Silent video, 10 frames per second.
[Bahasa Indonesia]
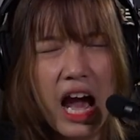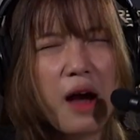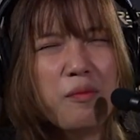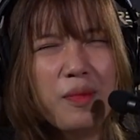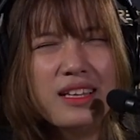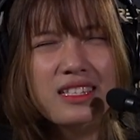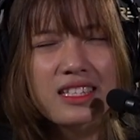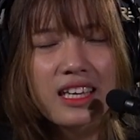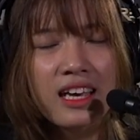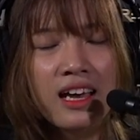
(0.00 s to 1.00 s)
Apa
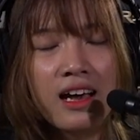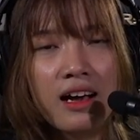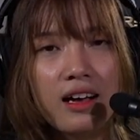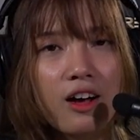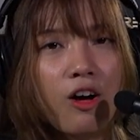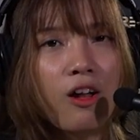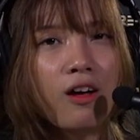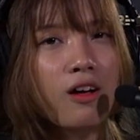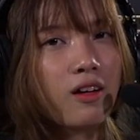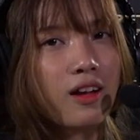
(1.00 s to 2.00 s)
sih ke
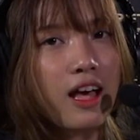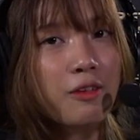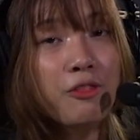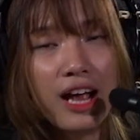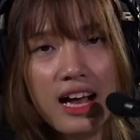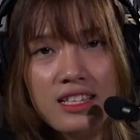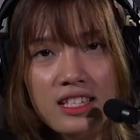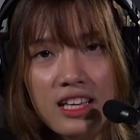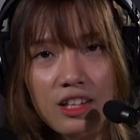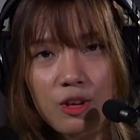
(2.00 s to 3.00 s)

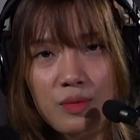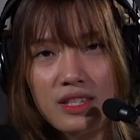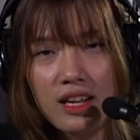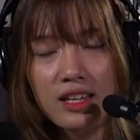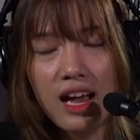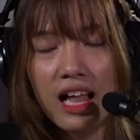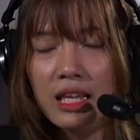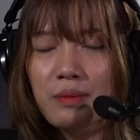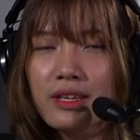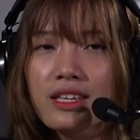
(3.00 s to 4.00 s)
klarifikasi atau misalnya
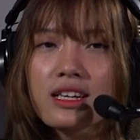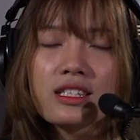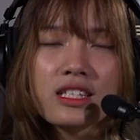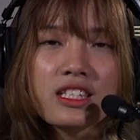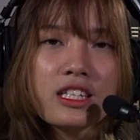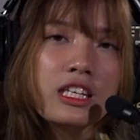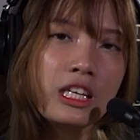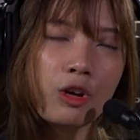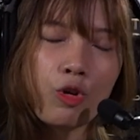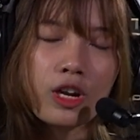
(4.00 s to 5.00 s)
alibinya si
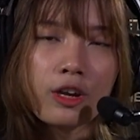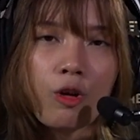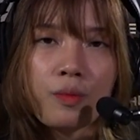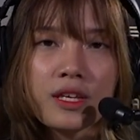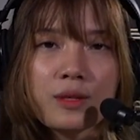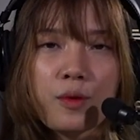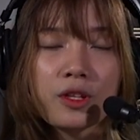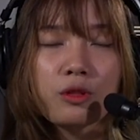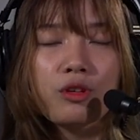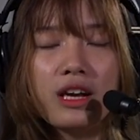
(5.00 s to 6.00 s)
CEO dari OP Esport
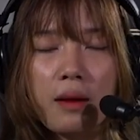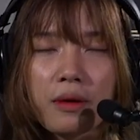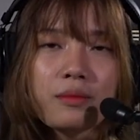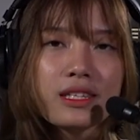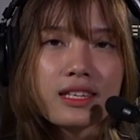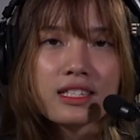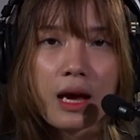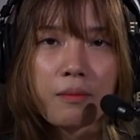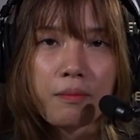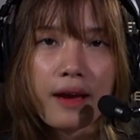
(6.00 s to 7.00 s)
itu kenapa bisa
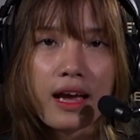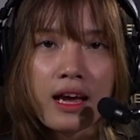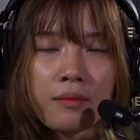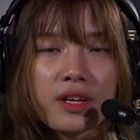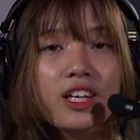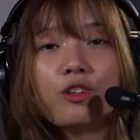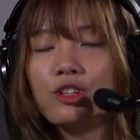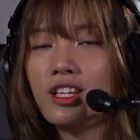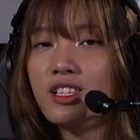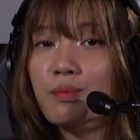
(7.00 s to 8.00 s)
sampai bikin
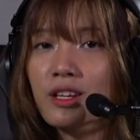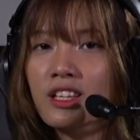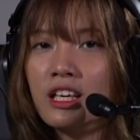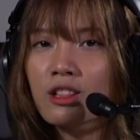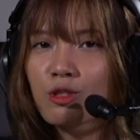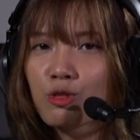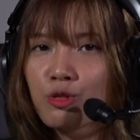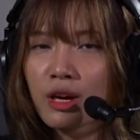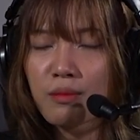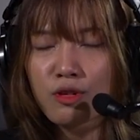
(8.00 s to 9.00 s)
konten seperti itu
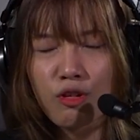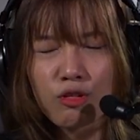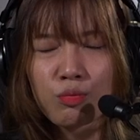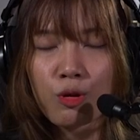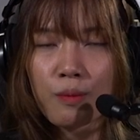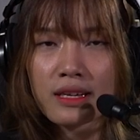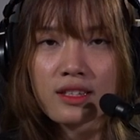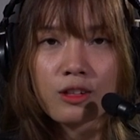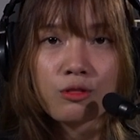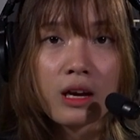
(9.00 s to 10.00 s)
yang menurut Bro Pasta
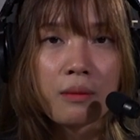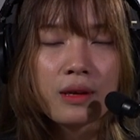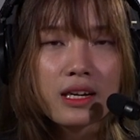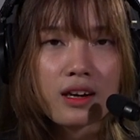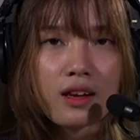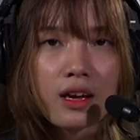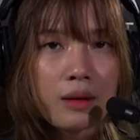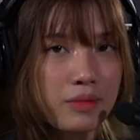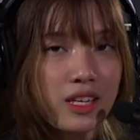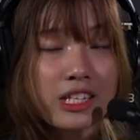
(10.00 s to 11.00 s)
itu nggak bener
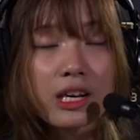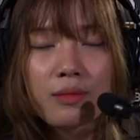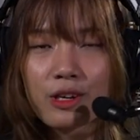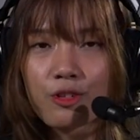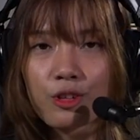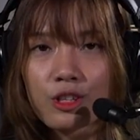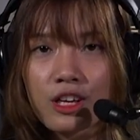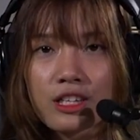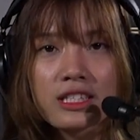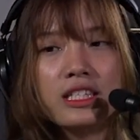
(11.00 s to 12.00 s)
bisa jadi menurut
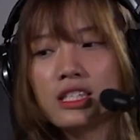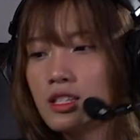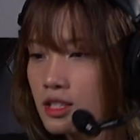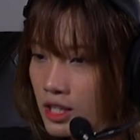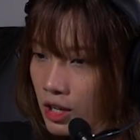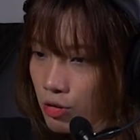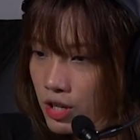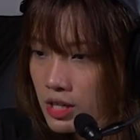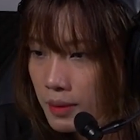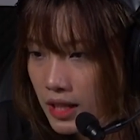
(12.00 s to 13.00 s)
si
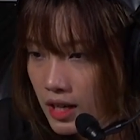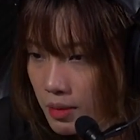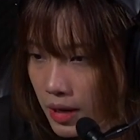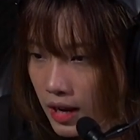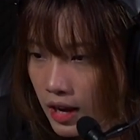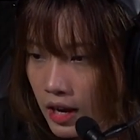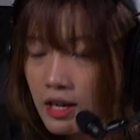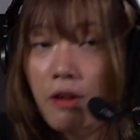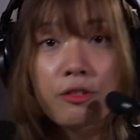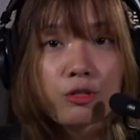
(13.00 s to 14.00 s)
CEO-nya siapa tadi namanya
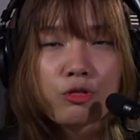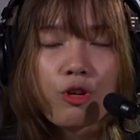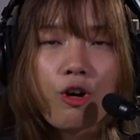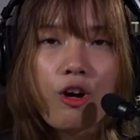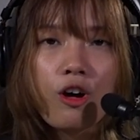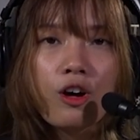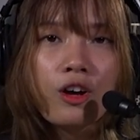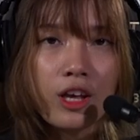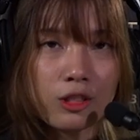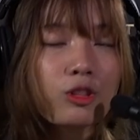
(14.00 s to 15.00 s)
David Nugroho
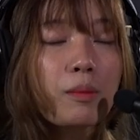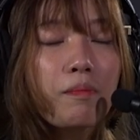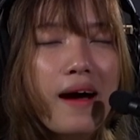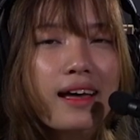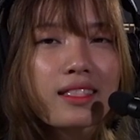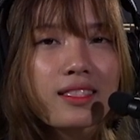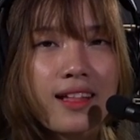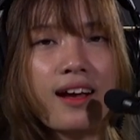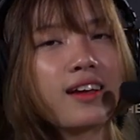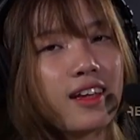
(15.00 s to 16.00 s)
itu tepat
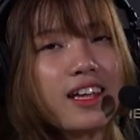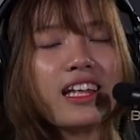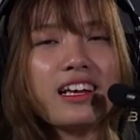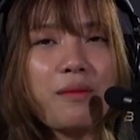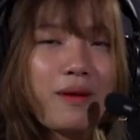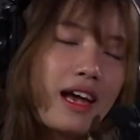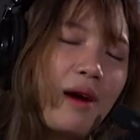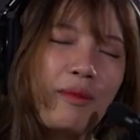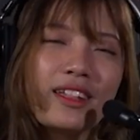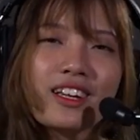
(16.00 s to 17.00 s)
nah ini kenapa ya
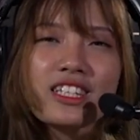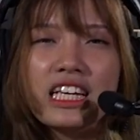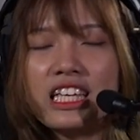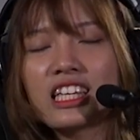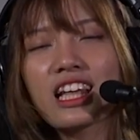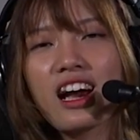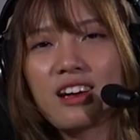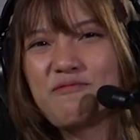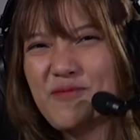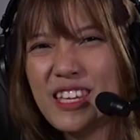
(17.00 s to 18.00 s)
apa yang terjadi kita
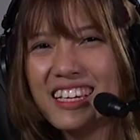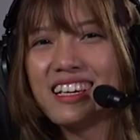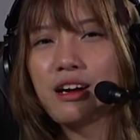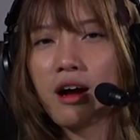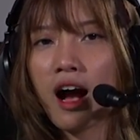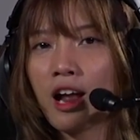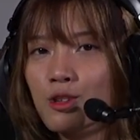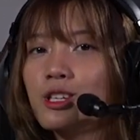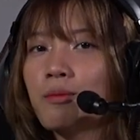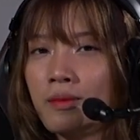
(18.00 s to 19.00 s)

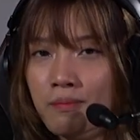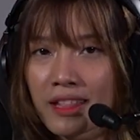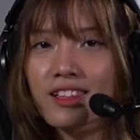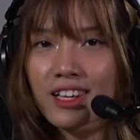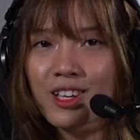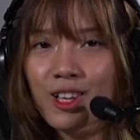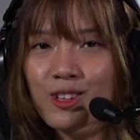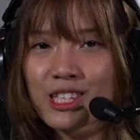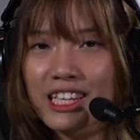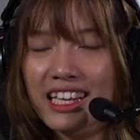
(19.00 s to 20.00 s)
harusnya mantengin
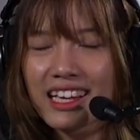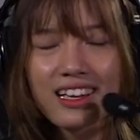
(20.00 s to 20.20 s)
terus ini.